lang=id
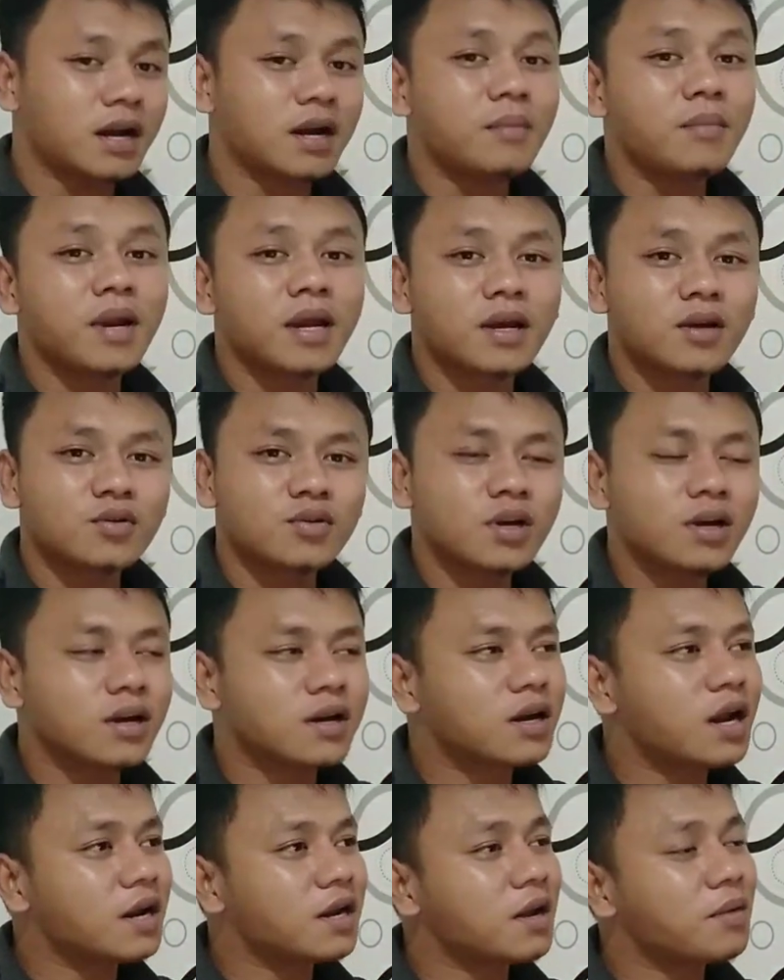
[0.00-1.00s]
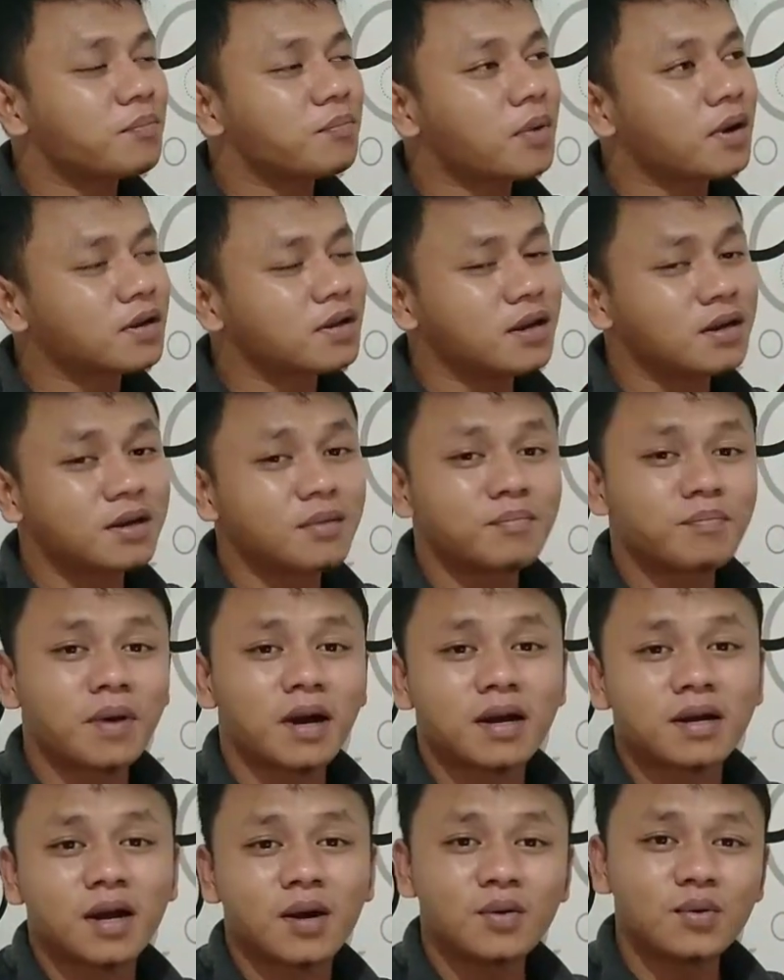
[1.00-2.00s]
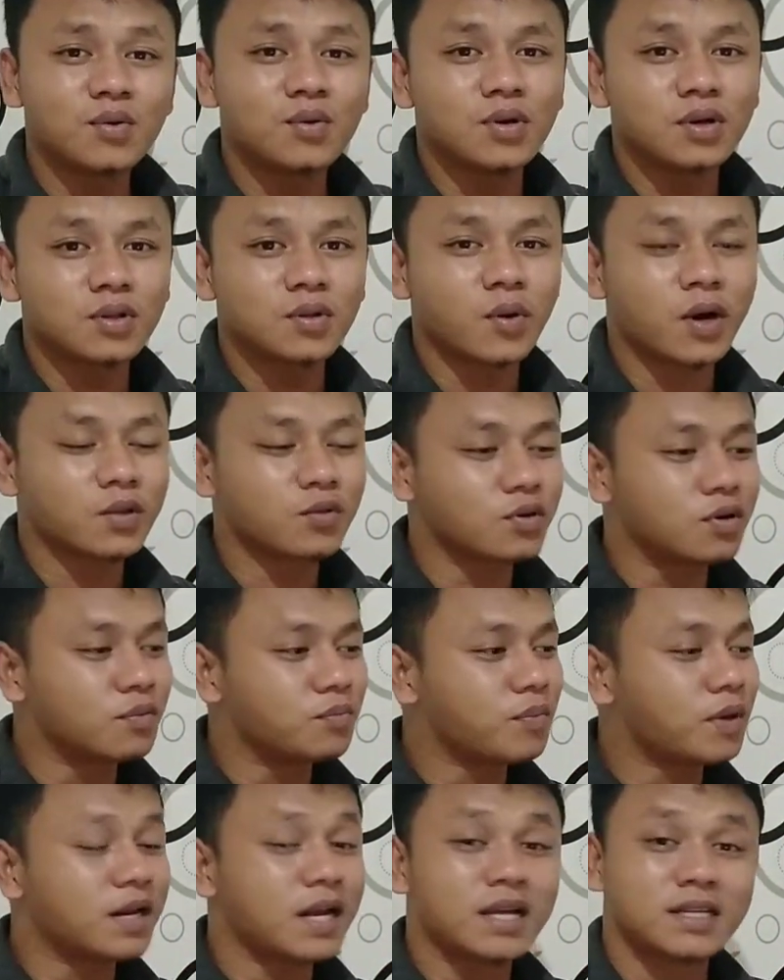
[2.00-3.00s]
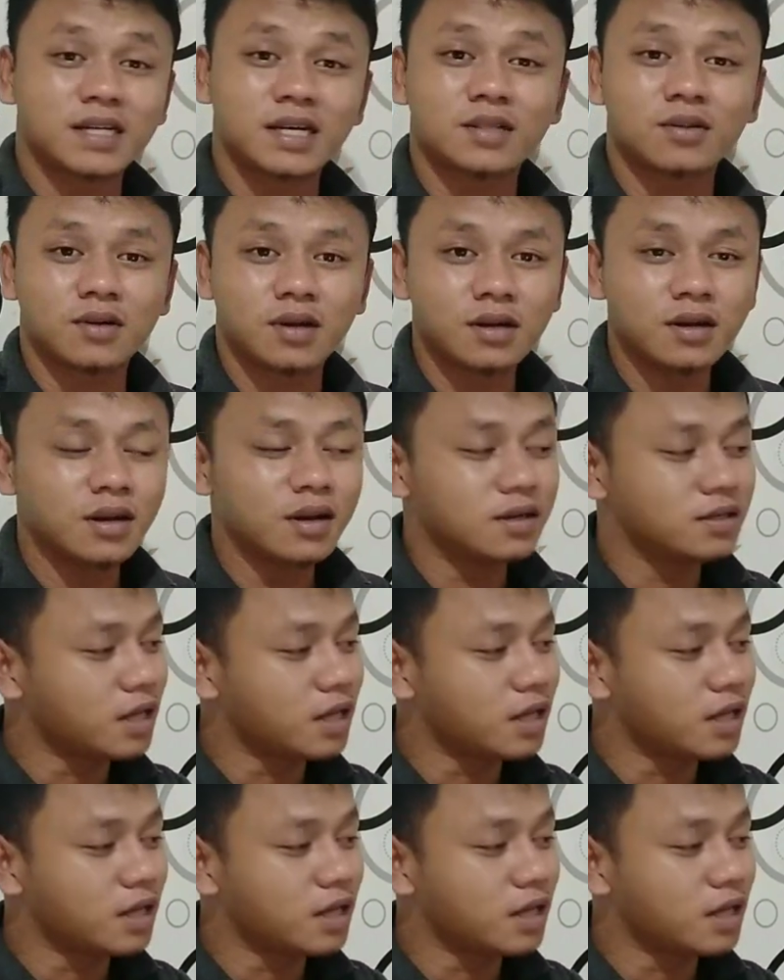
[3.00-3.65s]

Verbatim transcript: Karena mereka juga kena dampaknya gempa dahulu gitu atau gempa di Aceh itu kan.